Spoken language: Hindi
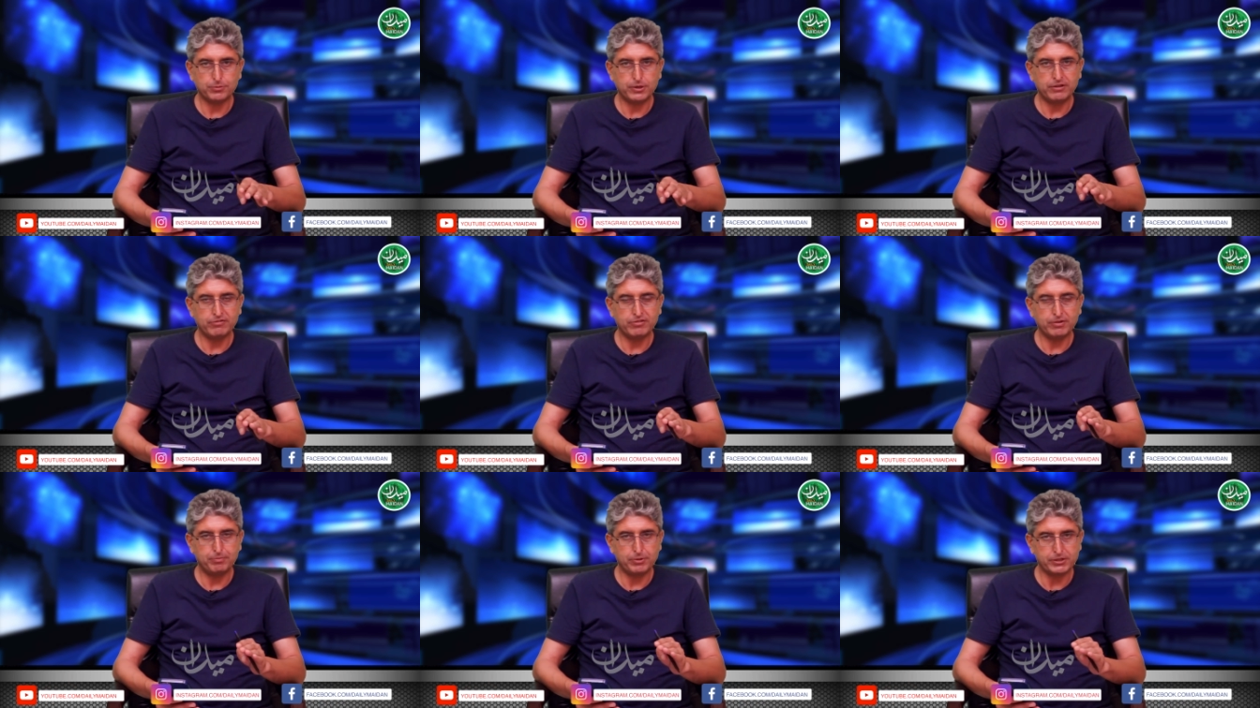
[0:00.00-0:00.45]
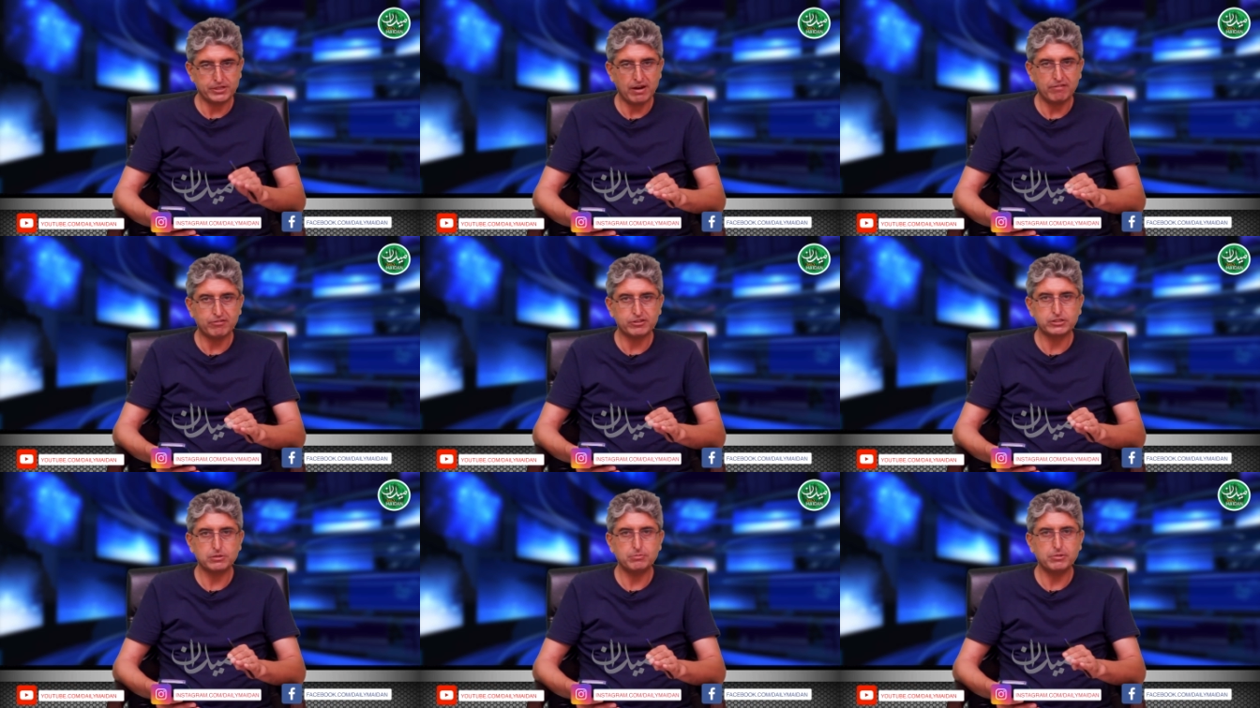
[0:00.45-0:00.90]
इवन
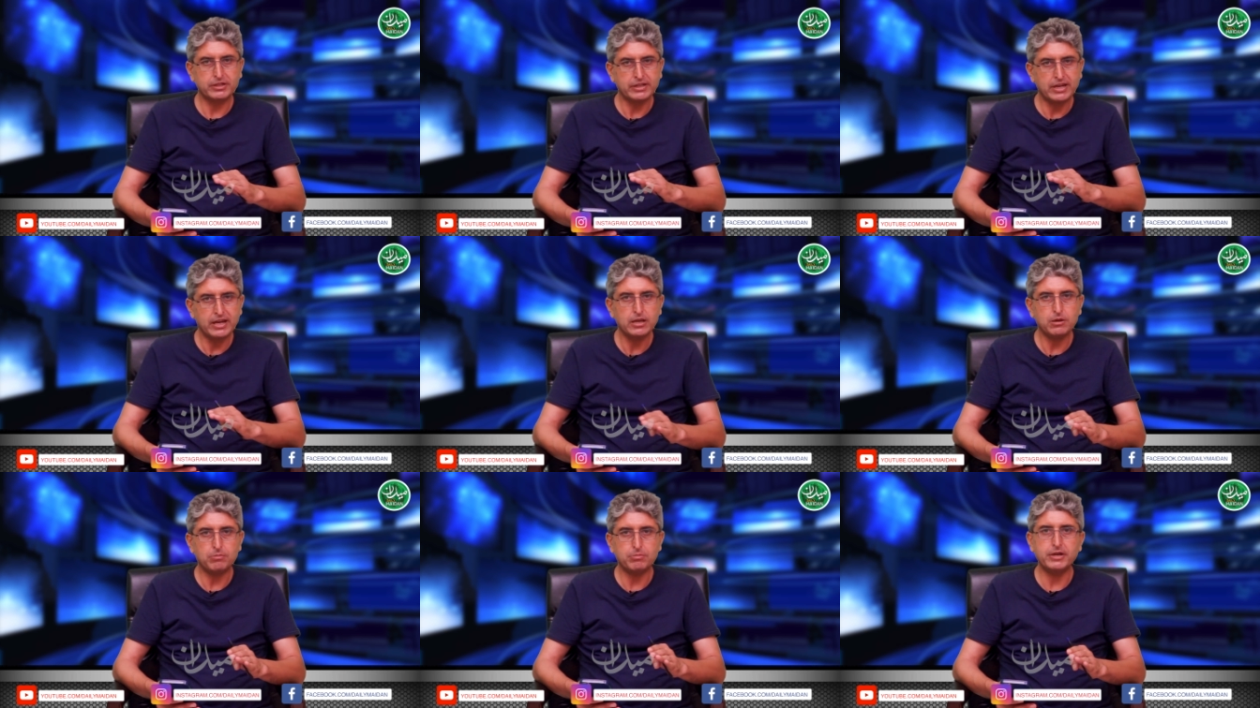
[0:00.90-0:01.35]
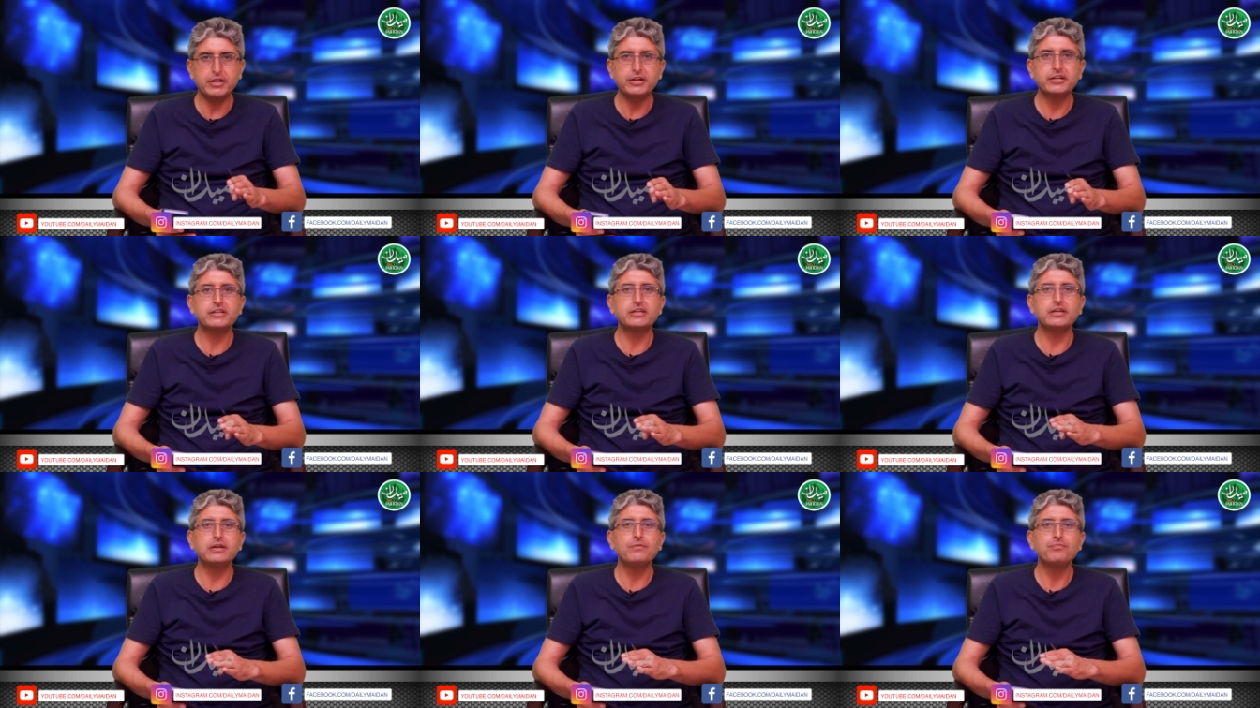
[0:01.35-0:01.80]
पेशावर में कहीं भी
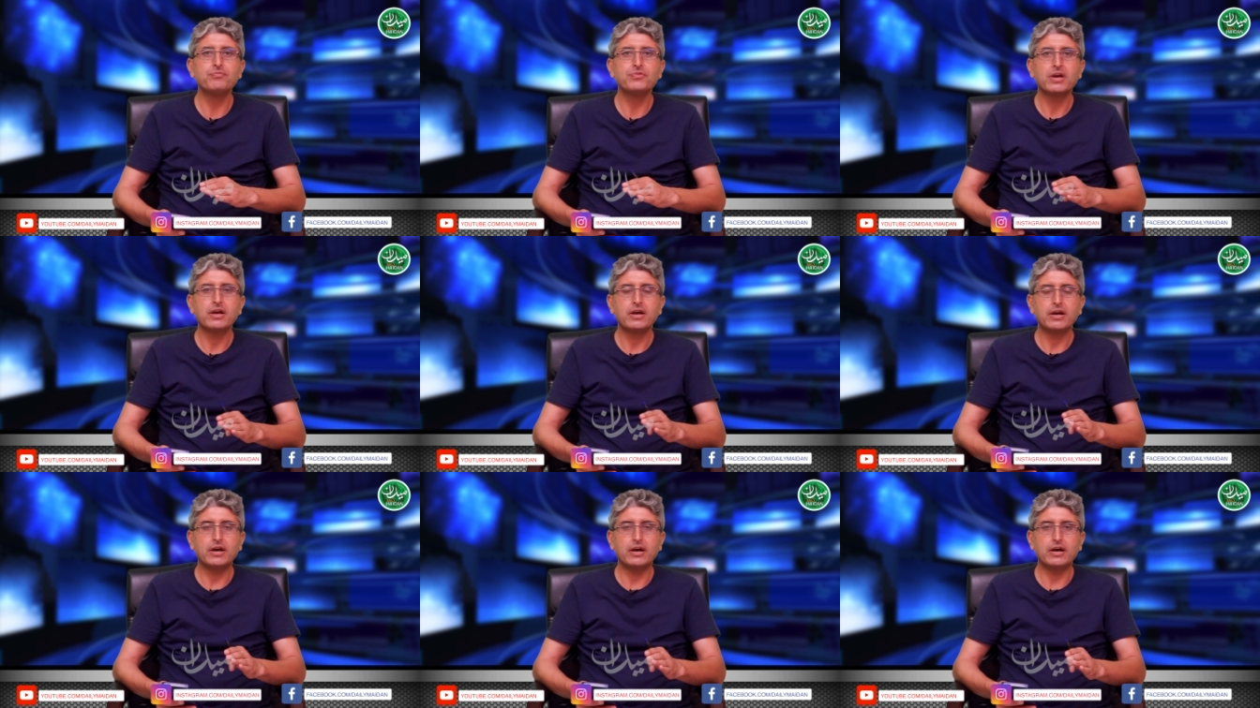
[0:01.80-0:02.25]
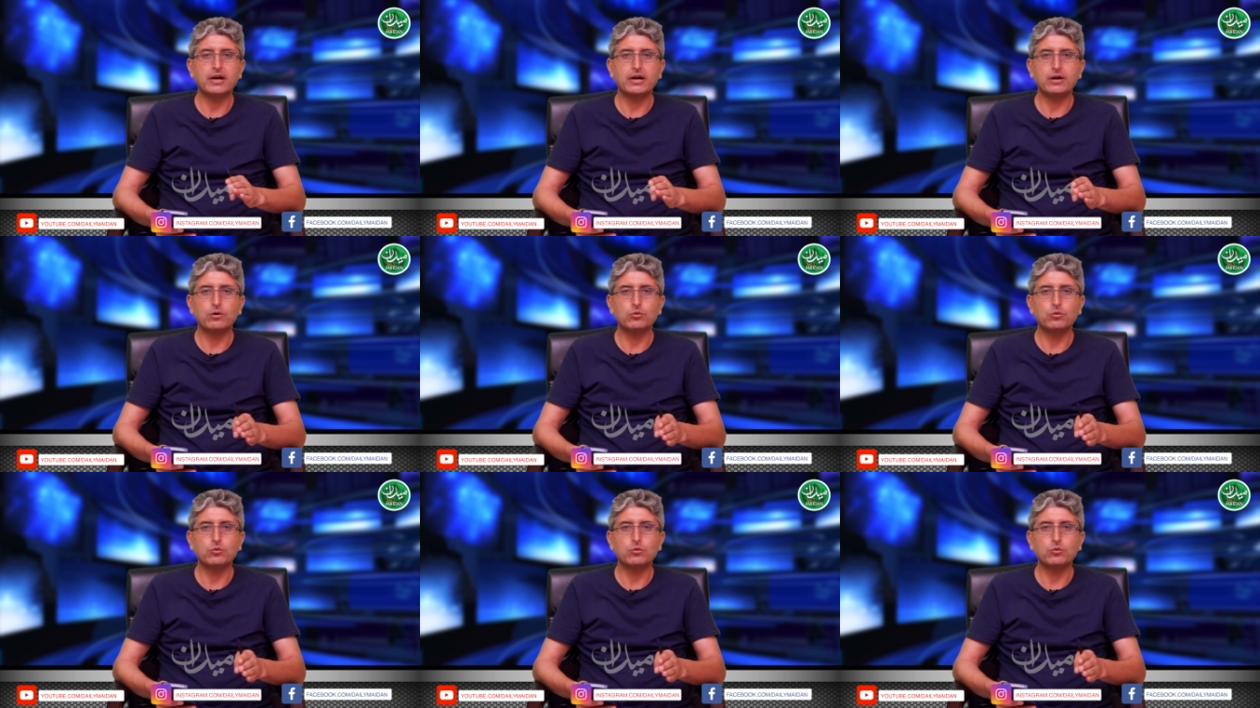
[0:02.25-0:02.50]
इनकी आ,